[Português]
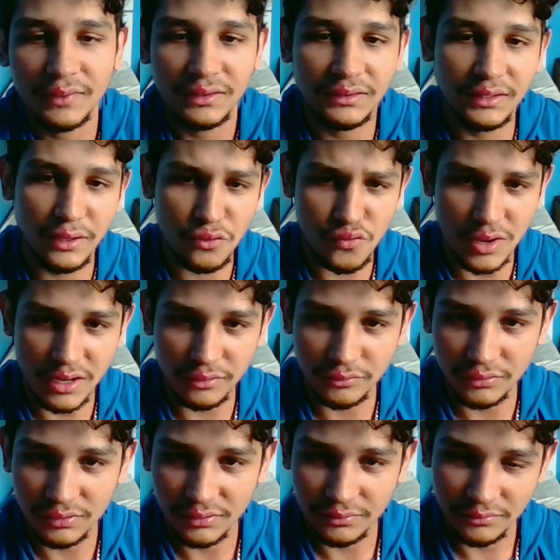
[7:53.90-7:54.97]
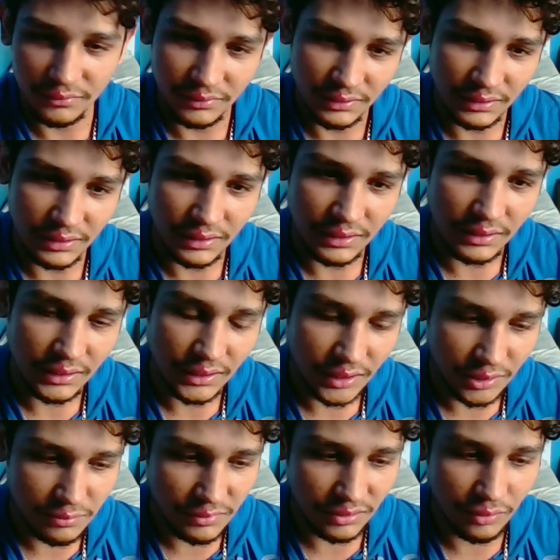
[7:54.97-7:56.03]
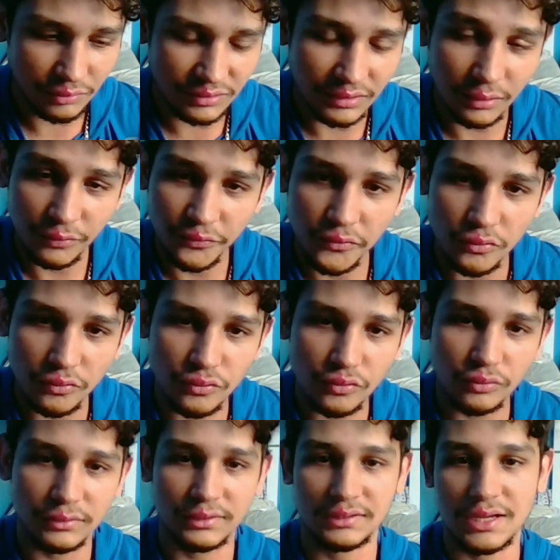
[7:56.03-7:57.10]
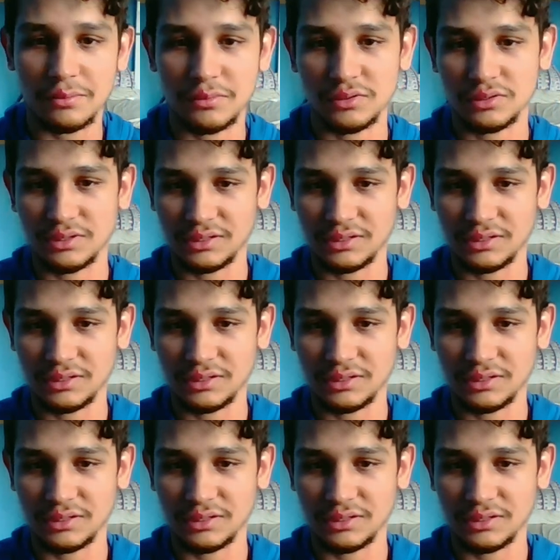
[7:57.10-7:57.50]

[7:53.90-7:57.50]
Tem um ano que me deu tanto furúnculo, sabe?